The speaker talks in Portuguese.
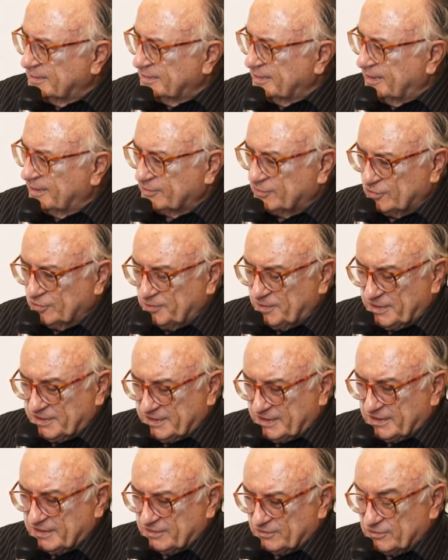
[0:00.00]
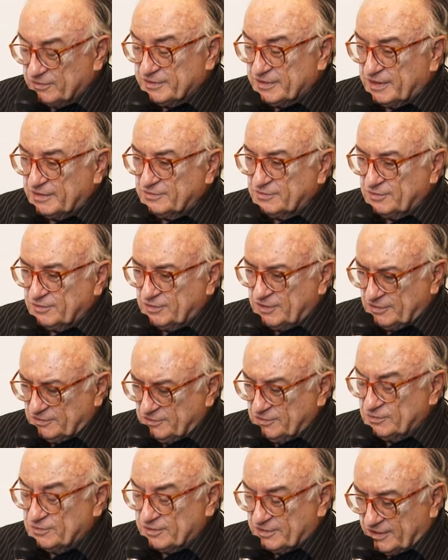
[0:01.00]
A economia que isso,
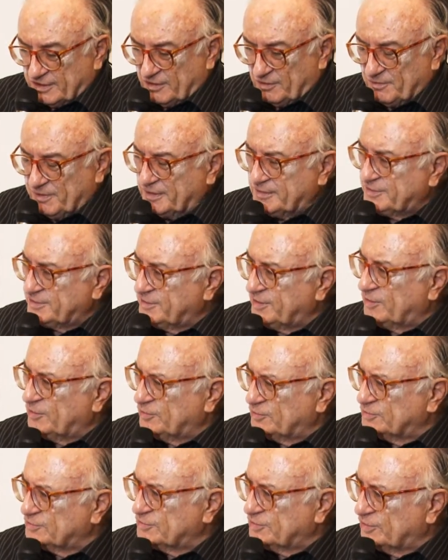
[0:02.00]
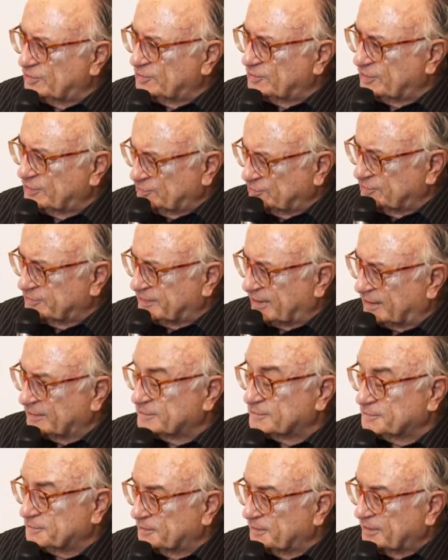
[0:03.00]
isso realmente deu, deu
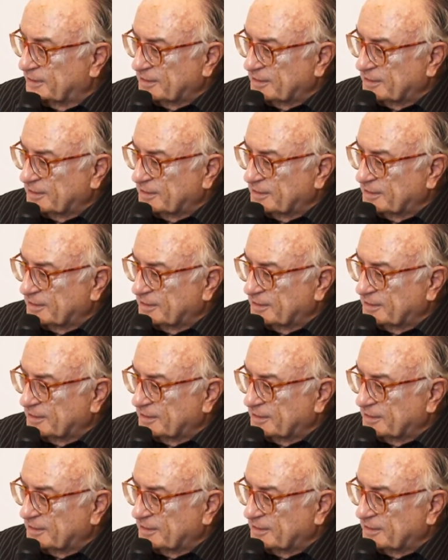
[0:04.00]
resultado.